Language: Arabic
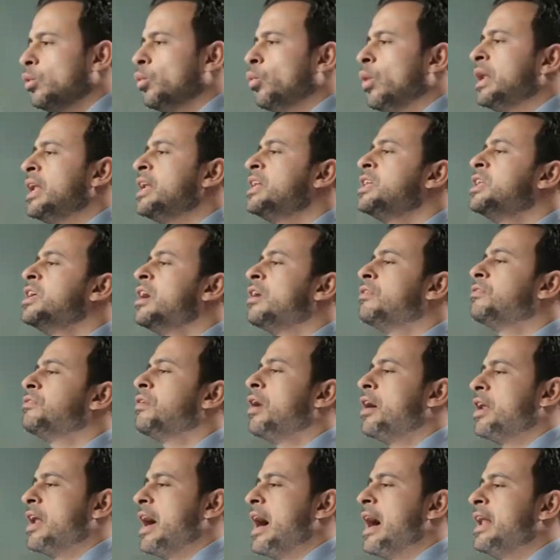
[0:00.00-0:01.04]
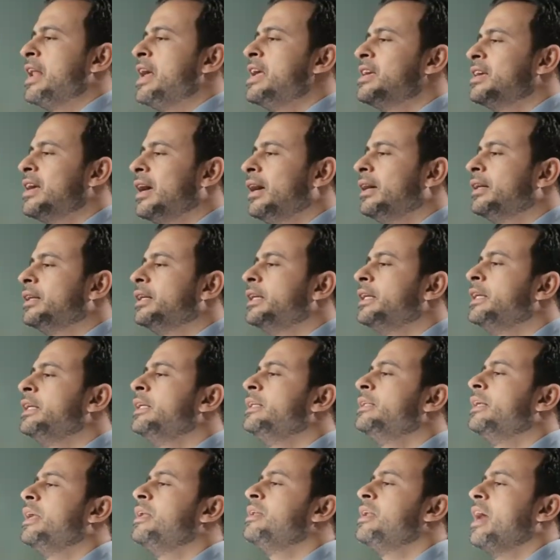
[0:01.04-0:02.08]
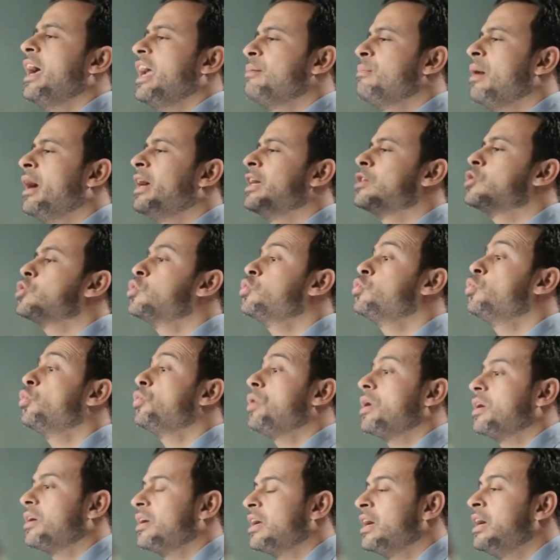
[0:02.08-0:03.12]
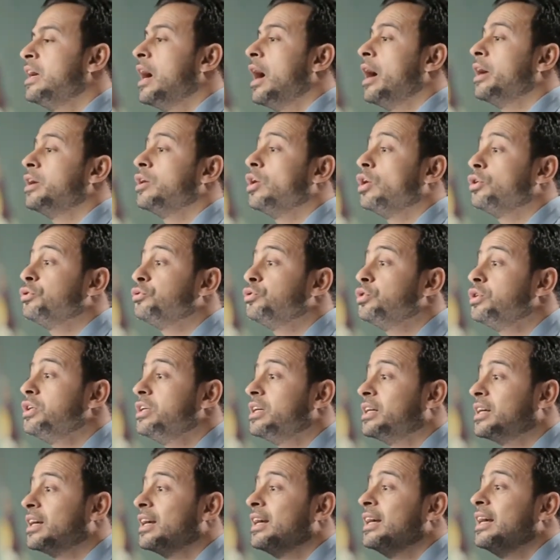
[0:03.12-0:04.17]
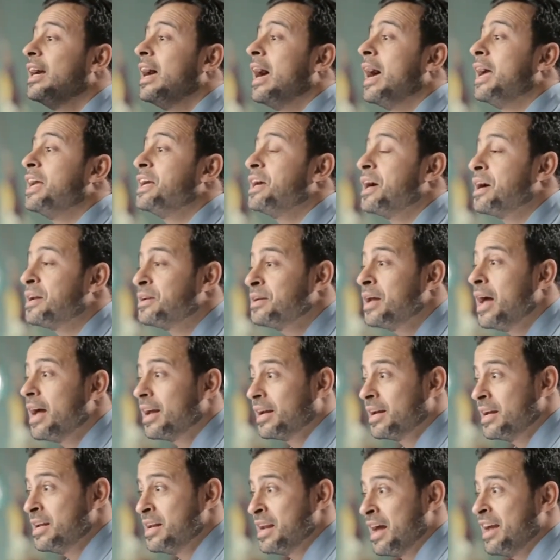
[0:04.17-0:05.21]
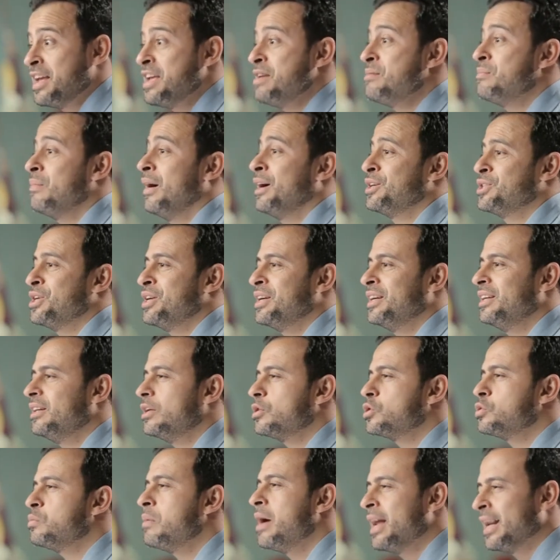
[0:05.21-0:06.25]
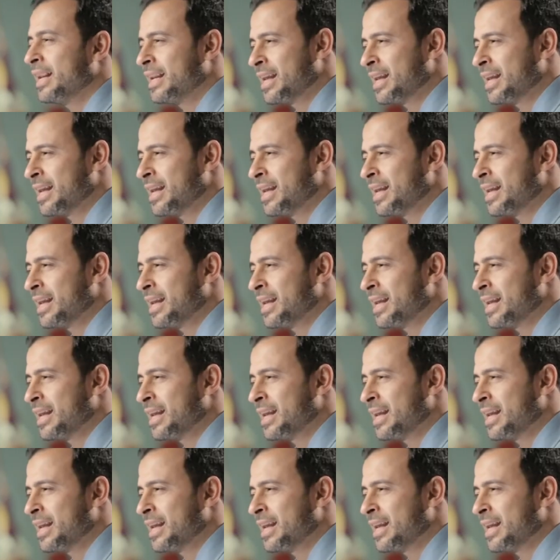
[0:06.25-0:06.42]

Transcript: ولن يظهر عليك إلا النعيم هيسترك هيغطيك هيغرقك النعيم عشان كده اسمها